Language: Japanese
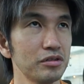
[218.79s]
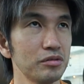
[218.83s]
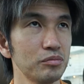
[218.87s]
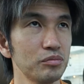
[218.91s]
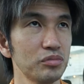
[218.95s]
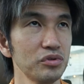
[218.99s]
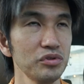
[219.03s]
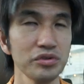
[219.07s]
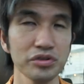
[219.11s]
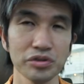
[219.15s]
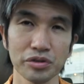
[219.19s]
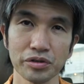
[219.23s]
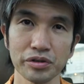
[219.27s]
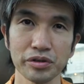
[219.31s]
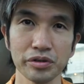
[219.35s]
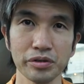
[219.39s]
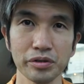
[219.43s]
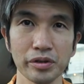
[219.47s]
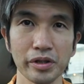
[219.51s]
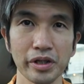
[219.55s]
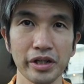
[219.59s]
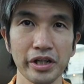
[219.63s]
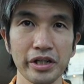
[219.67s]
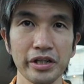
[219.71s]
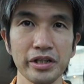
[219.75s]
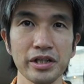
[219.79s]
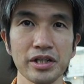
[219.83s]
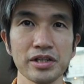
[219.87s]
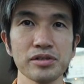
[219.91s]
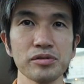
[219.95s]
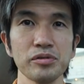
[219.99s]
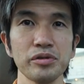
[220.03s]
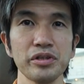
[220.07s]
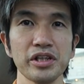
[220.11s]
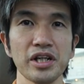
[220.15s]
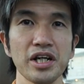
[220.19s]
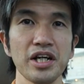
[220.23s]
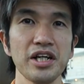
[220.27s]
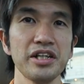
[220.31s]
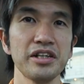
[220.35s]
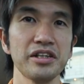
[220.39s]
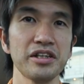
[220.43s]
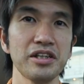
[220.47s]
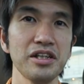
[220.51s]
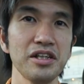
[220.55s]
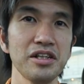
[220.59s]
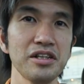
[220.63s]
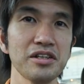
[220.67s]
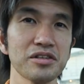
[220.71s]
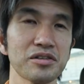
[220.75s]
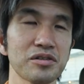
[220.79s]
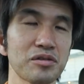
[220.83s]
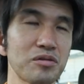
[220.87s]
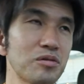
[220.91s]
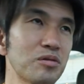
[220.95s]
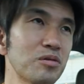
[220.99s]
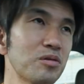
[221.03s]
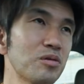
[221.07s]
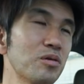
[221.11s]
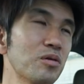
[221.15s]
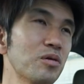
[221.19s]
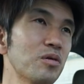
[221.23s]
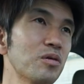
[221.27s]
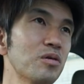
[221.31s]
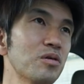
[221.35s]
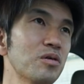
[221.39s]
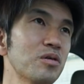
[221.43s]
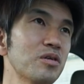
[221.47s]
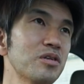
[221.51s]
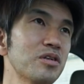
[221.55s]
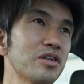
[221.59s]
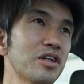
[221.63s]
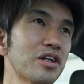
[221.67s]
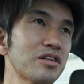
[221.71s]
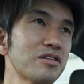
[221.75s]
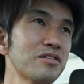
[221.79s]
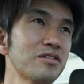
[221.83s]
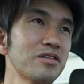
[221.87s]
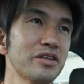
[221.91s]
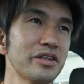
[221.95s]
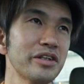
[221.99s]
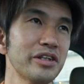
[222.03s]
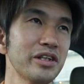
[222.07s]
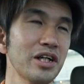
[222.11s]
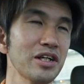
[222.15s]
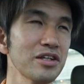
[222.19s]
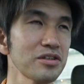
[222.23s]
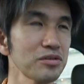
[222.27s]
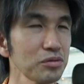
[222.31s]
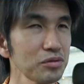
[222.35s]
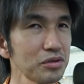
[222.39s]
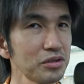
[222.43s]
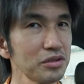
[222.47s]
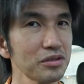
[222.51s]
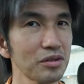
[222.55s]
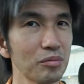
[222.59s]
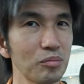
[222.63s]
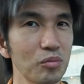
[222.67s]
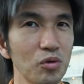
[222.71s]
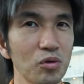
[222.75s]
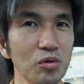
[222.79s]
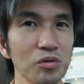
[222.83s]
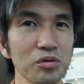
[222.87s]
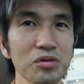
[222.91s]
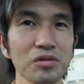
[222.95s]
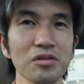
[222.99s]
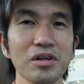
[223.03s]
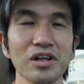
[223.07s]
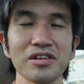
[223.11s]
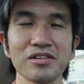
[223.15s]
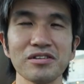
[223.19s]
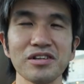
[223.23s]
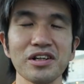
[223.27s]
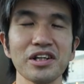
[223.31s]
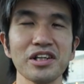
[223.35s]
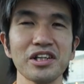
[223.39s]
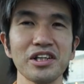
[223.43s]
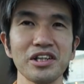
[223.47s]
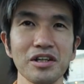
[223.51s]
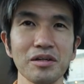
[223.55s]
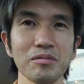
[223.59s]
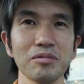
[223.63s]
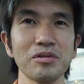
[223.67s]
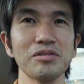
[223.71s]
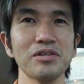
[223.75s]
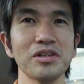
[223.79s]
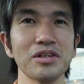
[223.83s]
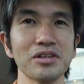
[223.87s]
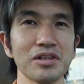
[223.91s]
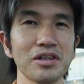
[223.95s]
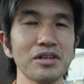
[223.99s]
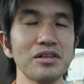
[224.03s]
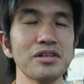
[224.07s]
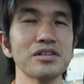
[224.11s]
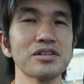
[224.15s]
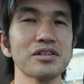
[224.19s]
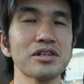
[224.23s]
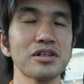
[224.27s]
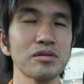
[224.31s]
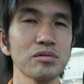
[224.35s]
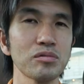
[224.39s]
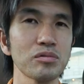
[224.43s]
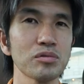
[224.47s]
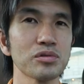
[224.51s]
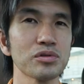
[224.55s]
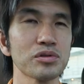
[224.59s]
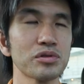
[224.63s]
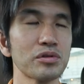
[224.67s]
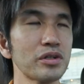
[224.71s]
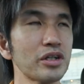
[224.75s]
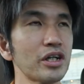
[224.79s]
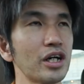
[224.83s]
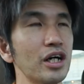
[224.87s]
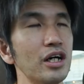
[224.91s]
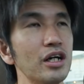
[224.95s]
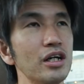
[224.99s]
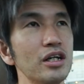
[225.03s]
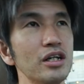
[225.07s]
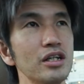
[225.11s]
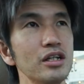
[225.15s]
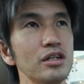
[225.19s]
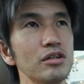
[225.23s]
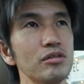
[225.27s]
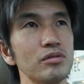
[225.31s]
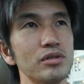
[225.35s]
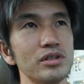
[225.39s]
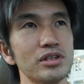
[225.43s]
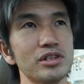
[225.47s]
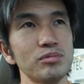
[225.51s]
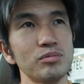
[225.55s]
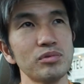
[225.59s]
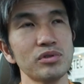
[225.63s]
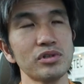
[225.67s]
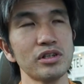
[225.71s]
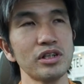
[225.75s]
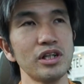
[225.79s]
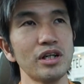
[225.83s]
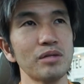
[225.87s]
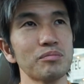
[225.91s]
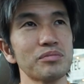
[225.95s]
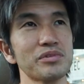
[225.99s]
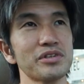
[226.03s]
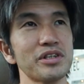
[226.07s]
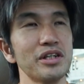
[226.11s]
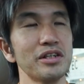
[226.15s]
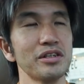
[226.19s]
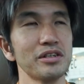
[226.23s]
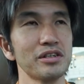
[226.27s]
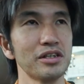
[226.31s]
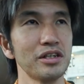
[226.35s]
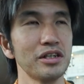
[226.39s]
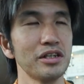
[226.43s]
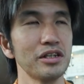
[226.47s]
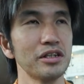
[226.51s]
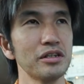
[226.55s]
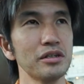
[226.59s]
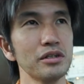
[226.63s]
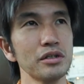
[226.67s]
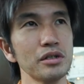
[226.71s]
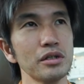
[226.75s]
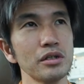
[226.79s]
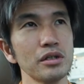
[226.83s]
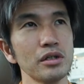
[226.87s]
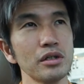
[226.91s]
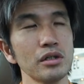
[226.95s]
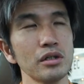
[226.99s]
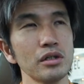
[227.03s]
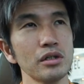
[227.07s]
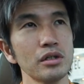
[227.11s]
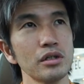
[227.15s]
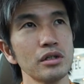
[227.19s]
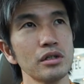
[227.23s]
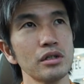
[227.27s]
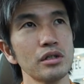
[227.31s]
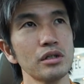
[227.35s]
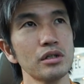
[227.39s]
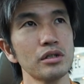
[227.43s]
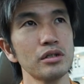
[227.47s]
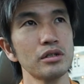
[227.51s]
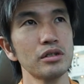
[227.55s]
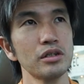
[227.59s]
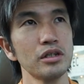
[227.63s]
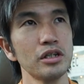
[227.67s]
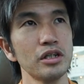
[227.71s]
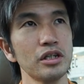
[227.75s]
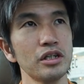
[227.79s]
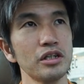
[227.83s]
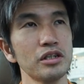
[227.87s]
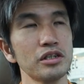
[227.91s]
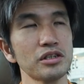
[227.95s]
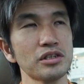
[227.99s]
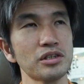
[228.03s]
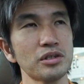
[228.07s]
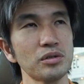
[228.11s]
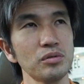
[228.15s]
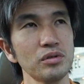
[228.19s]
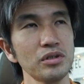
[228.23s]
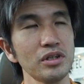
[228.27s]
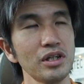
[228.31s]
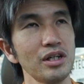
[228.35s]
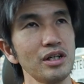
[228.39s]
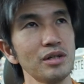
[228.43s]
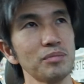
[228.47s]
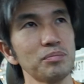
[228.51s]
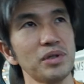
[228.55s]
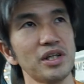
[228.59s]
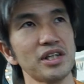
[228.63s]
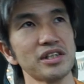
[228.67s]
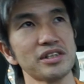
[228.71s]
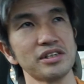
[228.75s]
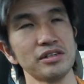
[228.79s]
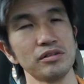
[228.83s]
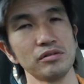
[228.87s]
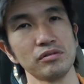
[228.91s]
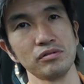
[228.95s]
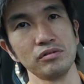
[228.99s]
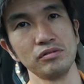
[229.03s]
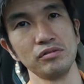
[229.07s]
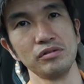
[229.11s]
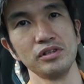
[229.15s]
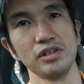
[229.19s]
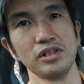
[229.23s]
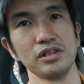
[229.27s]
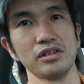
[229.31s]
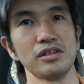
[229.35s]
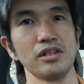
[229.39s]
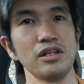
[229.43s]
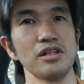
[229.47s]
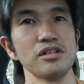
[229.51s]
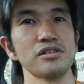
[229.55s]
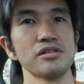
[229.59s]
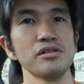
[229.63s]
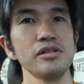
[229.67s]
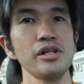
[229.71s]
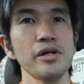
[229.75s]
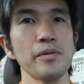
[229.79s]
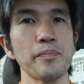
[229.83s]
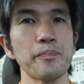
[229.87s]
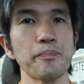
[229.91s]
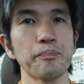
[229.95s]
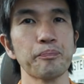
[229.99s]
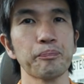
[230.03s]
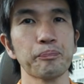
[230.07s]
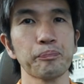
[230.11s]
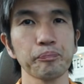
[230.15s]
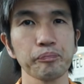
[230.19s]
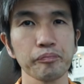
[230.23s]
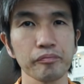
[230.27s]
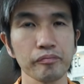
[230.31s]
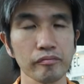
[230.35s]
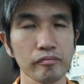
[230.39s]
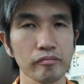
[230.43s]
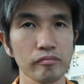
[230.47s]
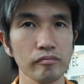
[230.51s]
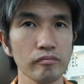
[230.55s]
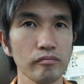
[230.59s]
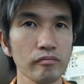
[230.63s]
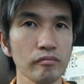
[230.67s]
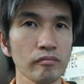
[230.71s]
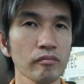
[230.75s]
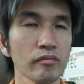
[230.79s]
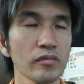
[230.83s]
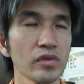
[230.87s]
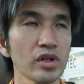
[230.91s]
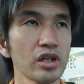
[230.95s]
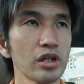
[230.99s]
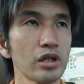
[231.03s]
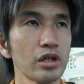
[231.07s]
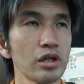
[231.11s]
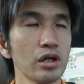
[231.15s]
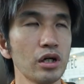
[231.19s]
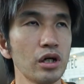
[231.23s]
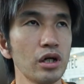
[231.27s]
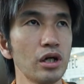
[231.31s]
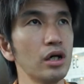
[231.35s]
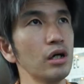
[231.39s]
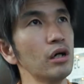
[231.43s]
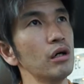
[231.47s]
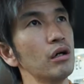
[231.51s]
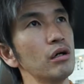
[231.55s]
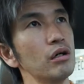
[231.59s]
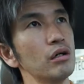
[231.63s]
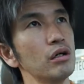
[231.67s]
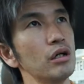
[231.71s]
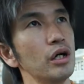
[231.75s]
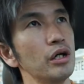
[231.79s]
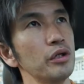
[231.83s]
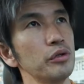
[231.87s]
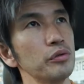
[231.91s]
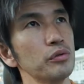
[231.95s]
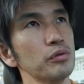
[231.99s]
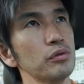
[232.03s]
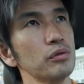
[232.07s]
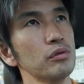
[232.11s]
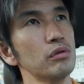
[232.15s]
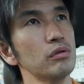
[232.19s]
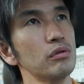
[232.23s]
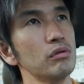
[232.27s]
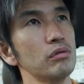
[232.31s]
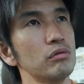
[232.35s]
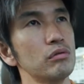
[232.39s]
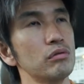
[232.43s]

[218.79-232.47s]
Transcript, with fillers: 文章というよりはイラストに書いてそれをイラストっていうかもうほんと落書きレベルだったんですけどそれが Facebook にアップされてでそれがパーセル君だったんですねでああのだか